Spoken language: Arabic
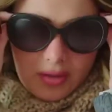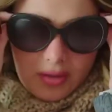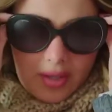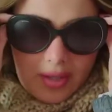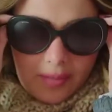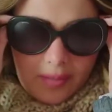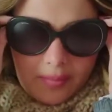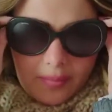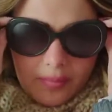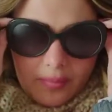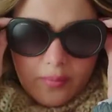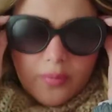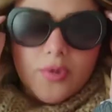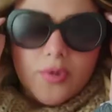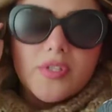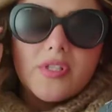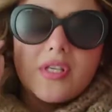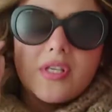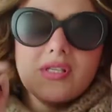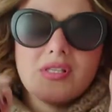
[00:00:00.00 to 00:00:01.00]
طيب
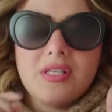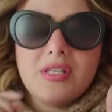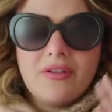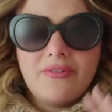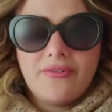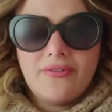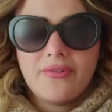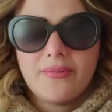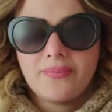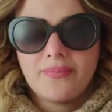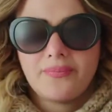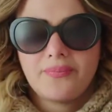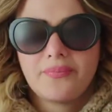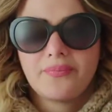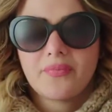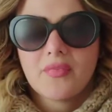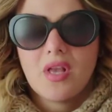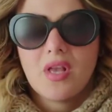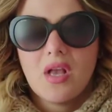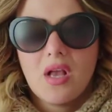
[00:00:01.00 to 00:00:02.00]
بصي يا سيف
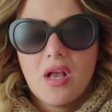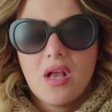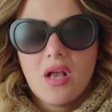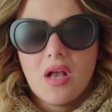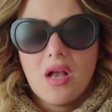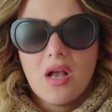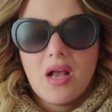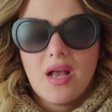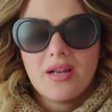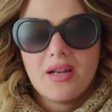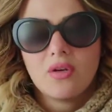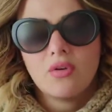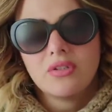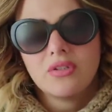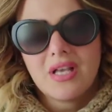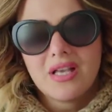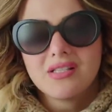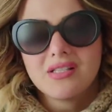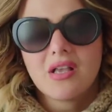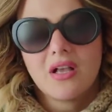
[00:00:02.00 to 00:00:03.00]
انا
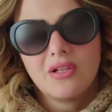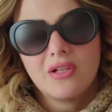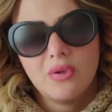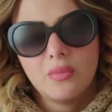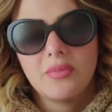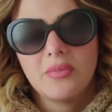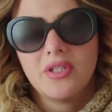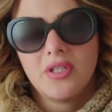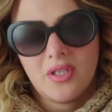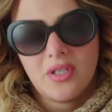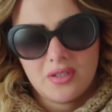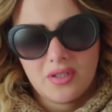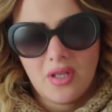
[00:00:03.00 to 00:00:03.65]
كنت عايزه اطلب منك